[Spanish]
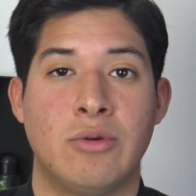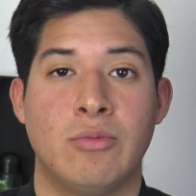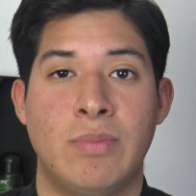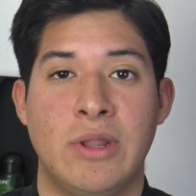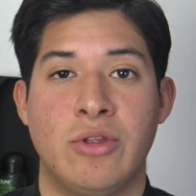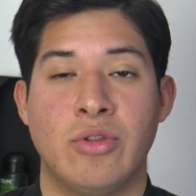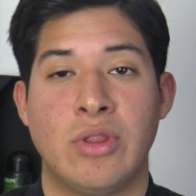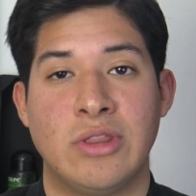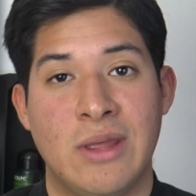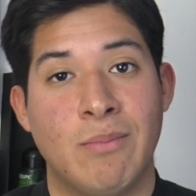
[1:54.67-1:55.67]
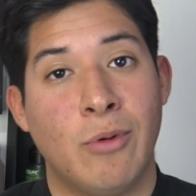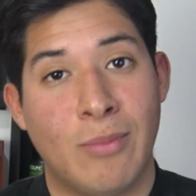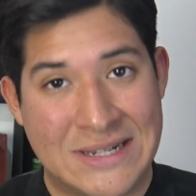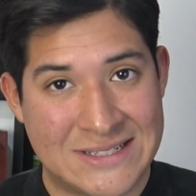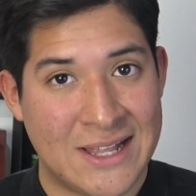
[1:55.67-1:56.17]
un periodo de tiempo
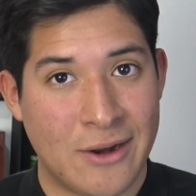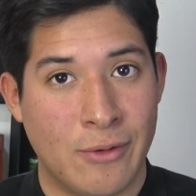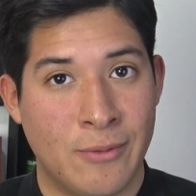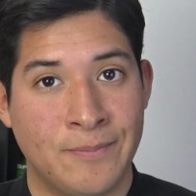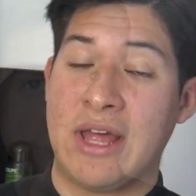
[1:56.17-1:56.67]
más largo.